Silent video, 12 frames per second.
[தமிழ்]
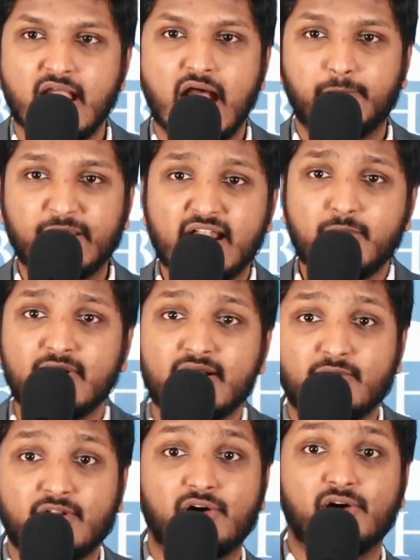அப்போ என்ன
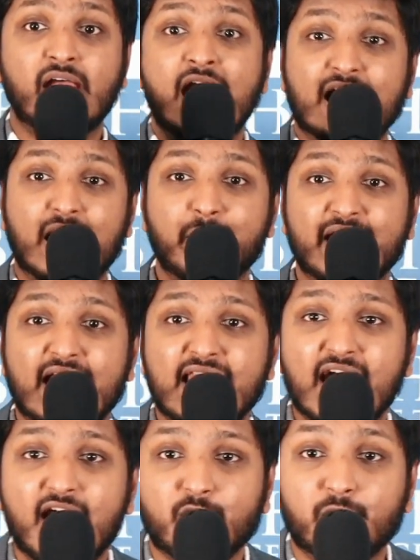பண்ணுறோம் நாம்
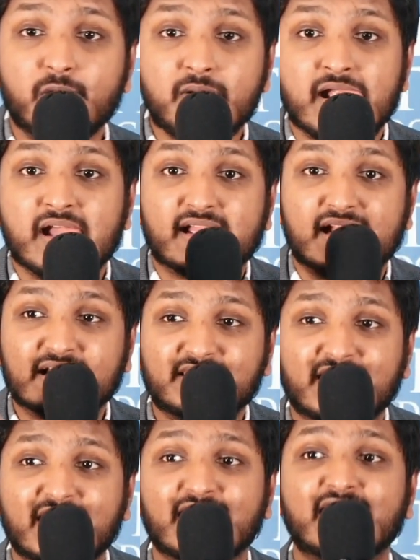எல்லாரும்
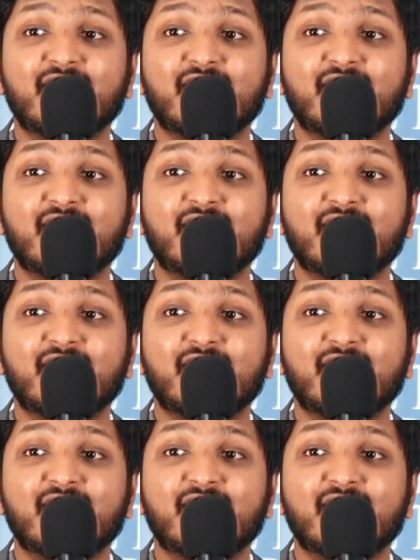கத்தருக்கு